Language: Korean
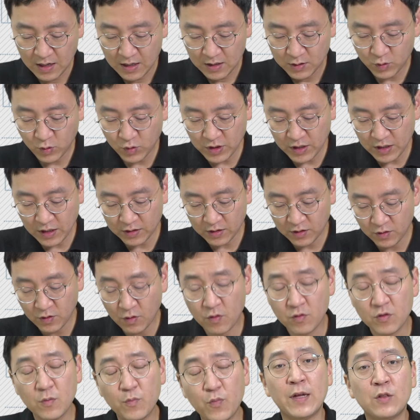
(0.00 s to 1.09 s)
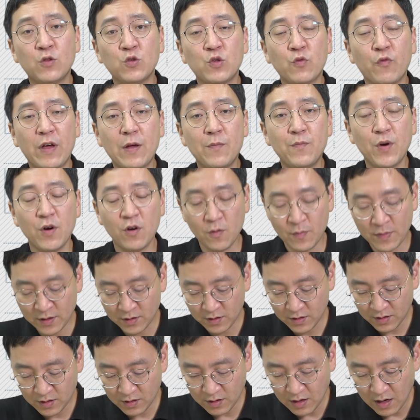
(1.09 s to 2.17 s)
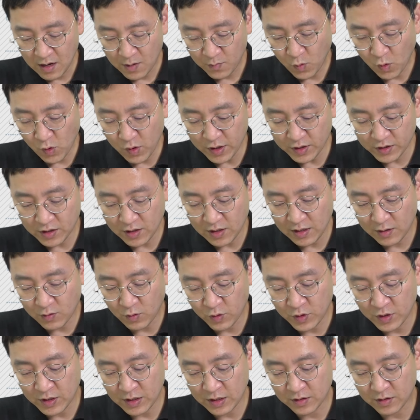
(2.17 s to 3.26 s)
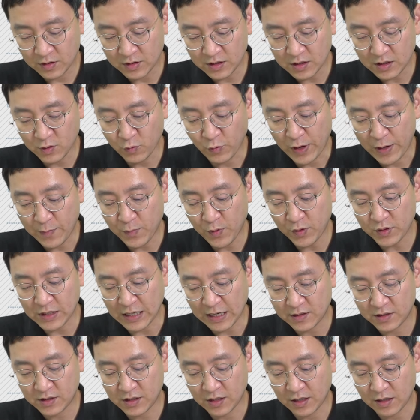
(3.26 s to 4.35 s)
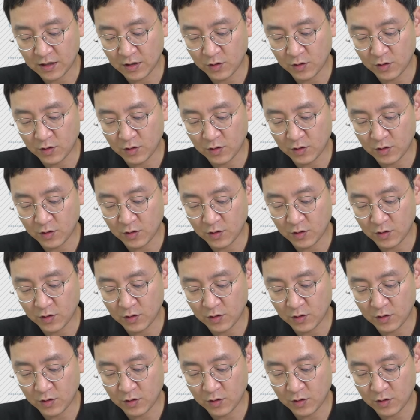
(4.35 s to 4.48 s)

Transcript: 소재 같은 경우는 반도체 웨이퍼를 만드는 폴리실리콘이라든지 그 웨이퍼 자체,